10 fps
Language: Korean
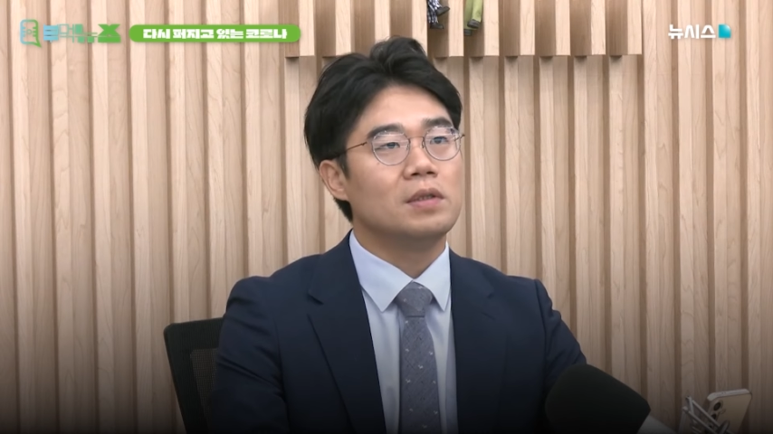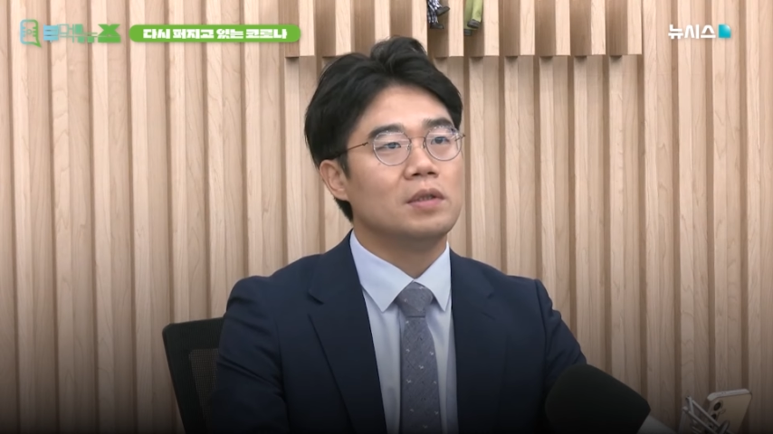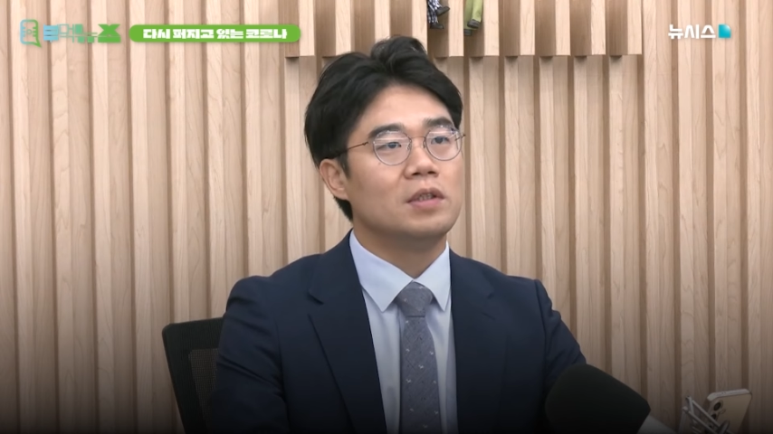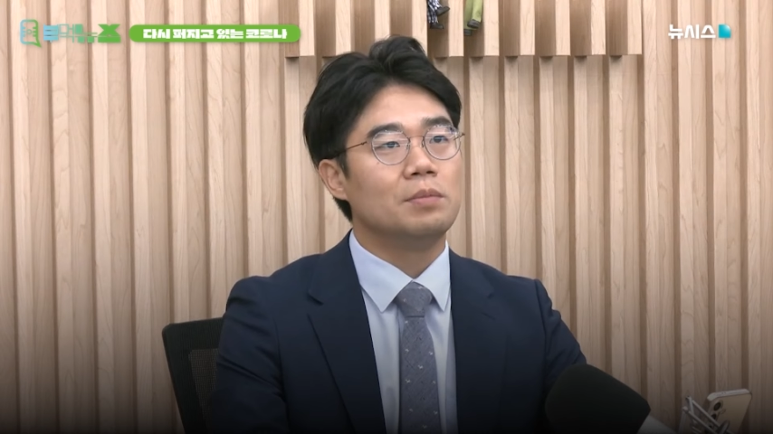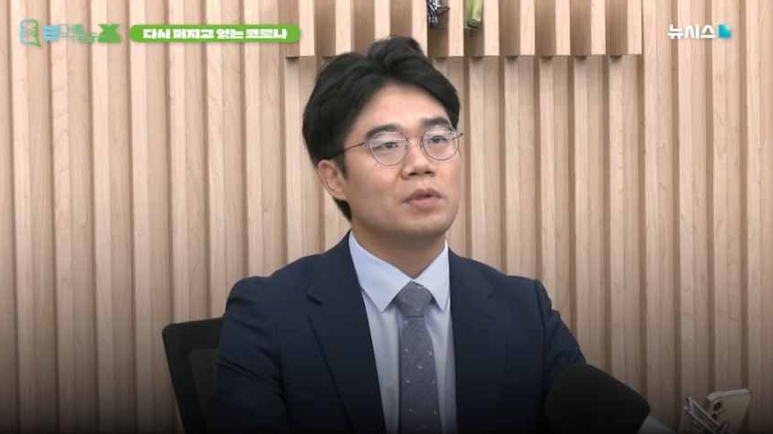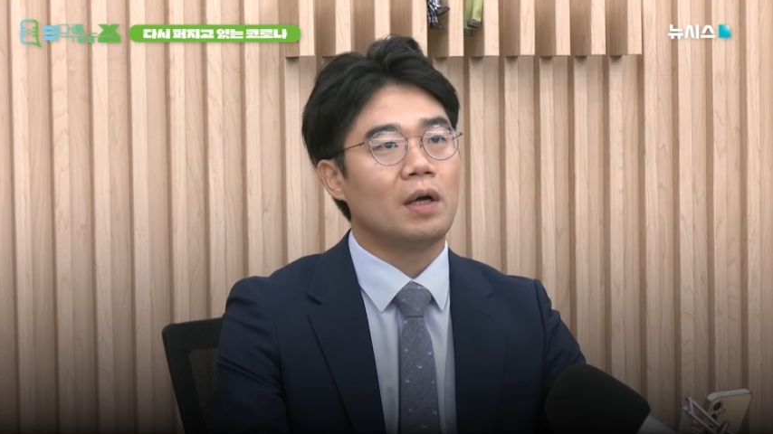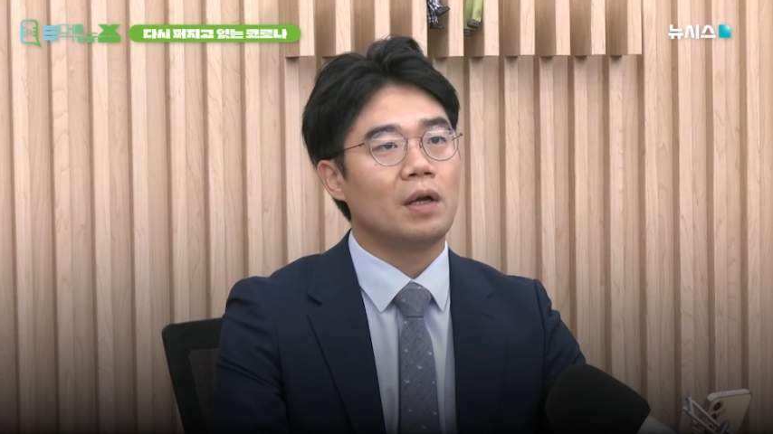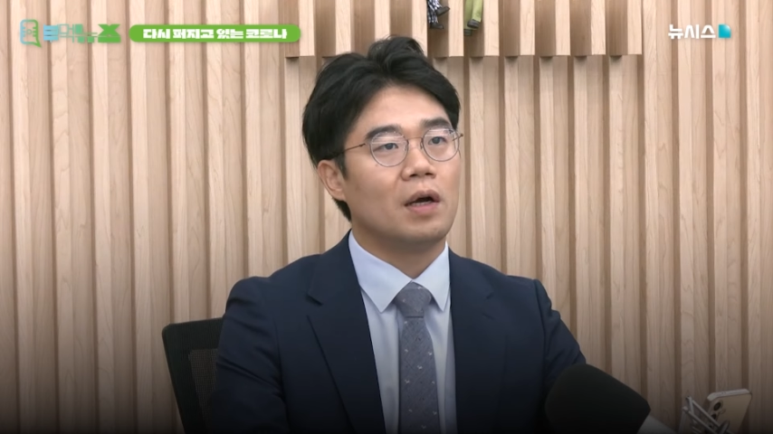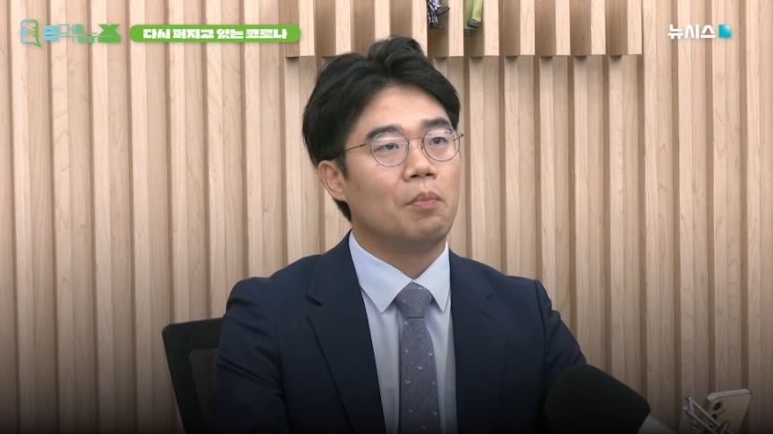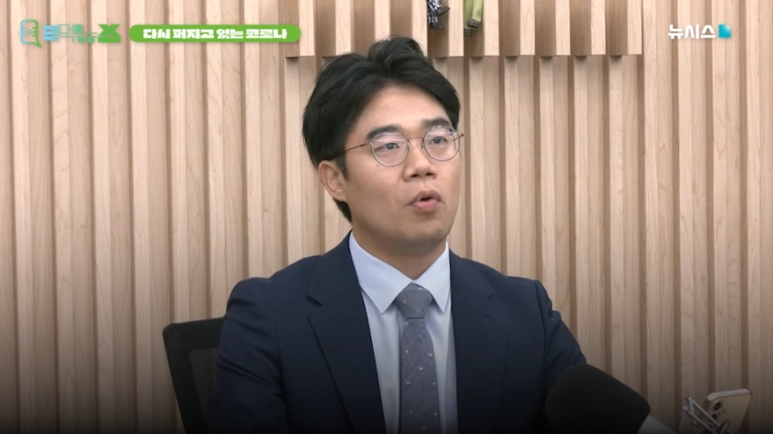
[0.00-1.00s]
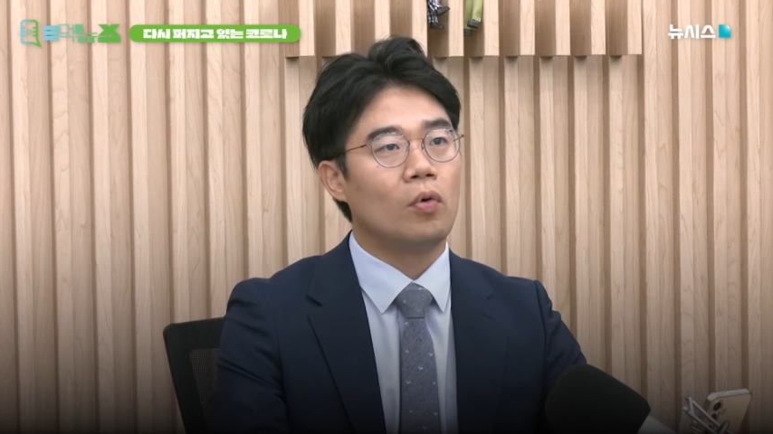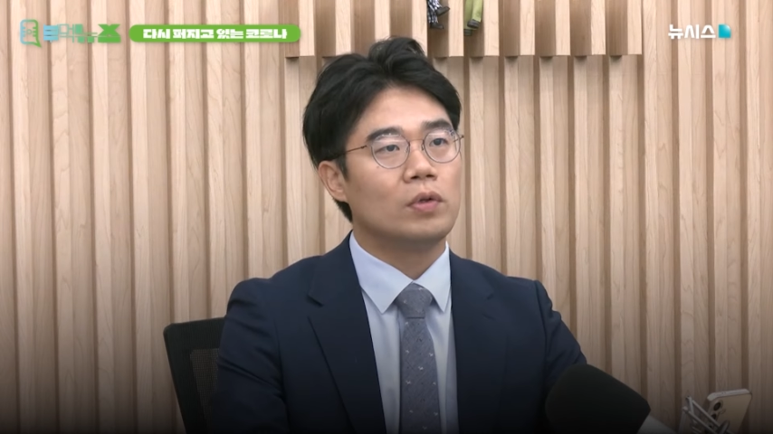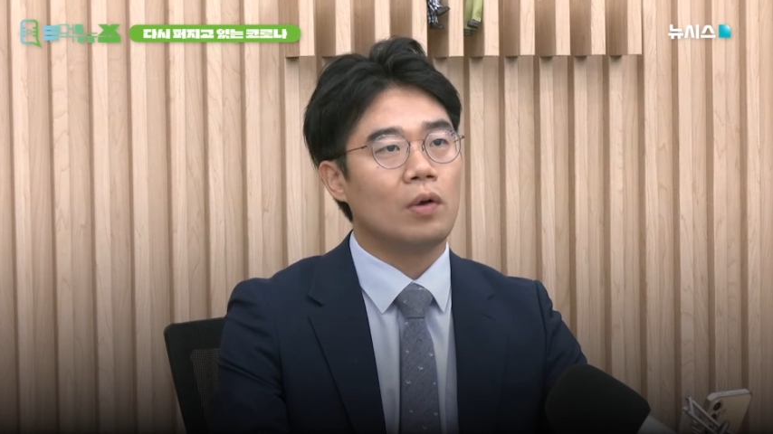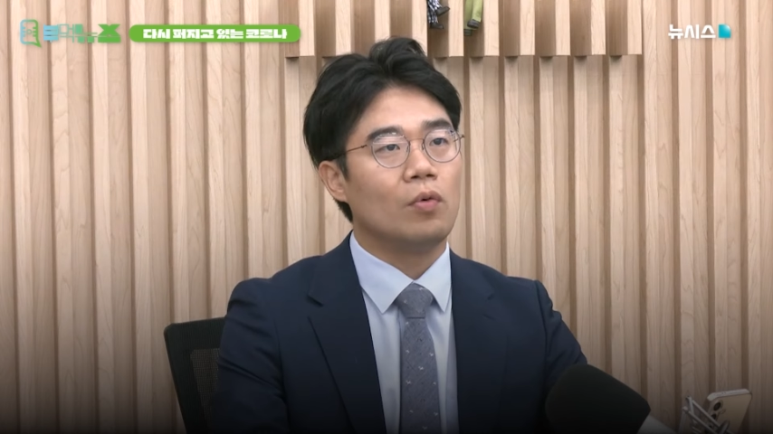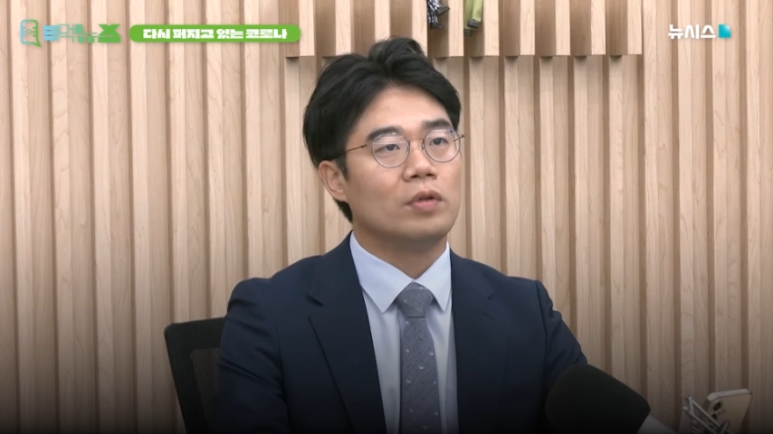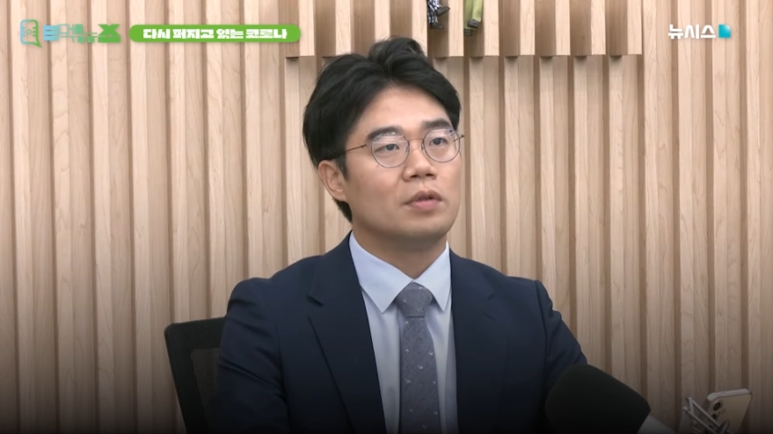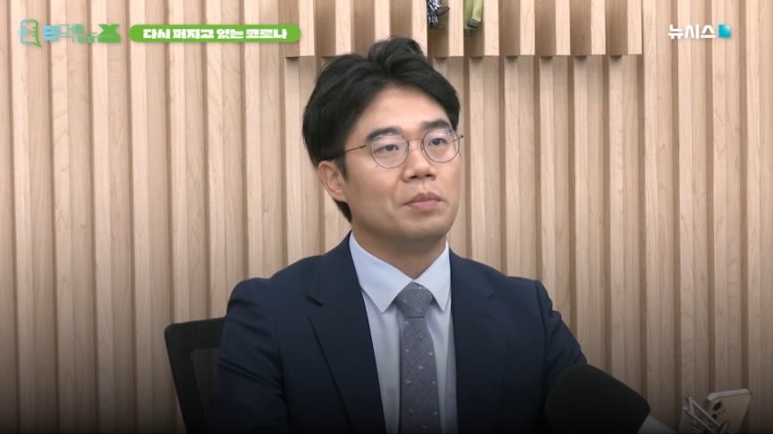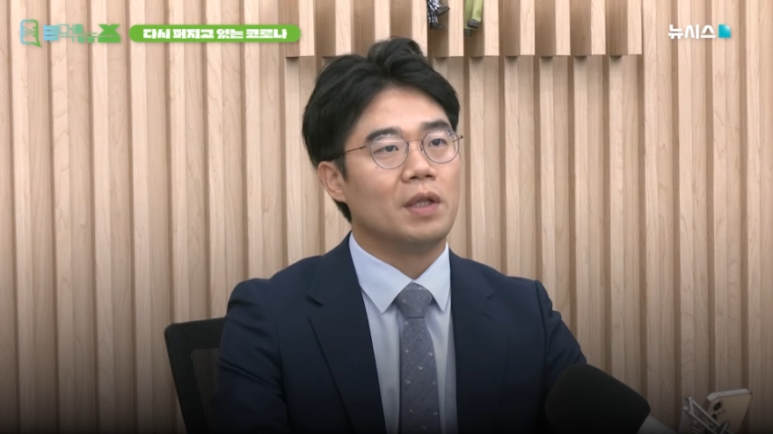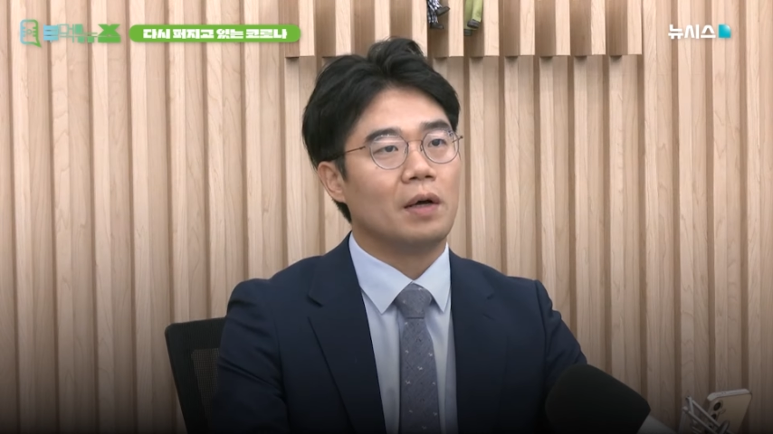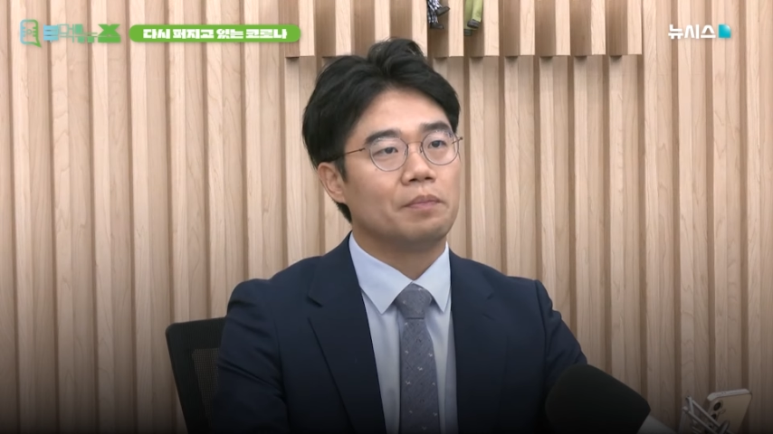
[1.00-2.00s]
의심 사례가 보고되고
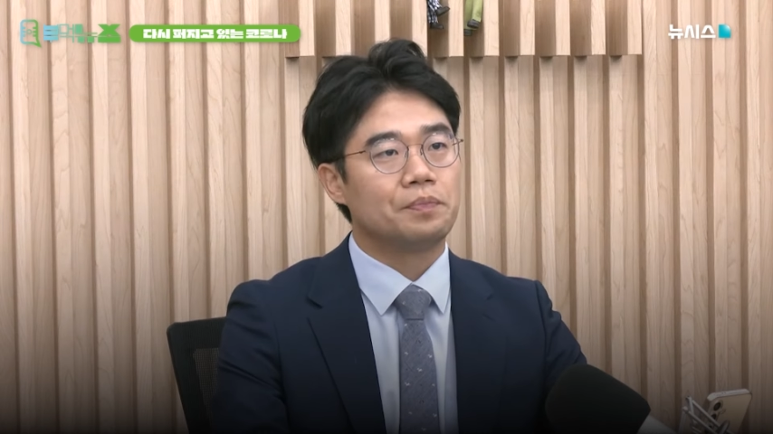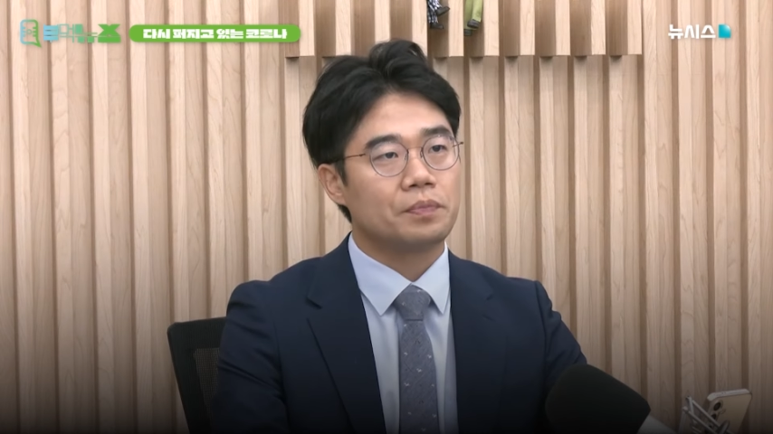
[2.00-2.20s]
있습니다.